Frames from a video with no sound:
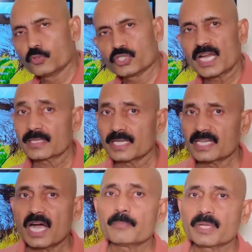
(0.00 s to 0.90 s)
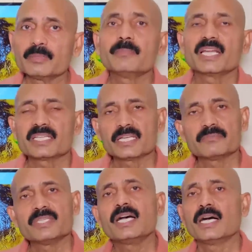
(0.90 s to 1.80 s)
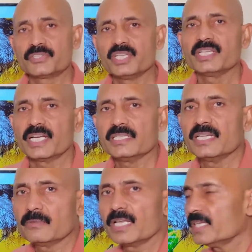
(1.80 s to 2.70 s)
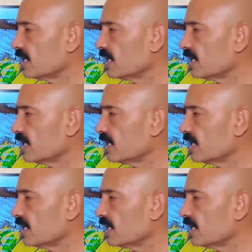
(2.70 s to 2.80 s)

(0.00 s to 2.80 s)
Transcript: गुजरात है यहाँ पर भी बारिश की गतिविधियाँ अच्छी दिखाई देने वाली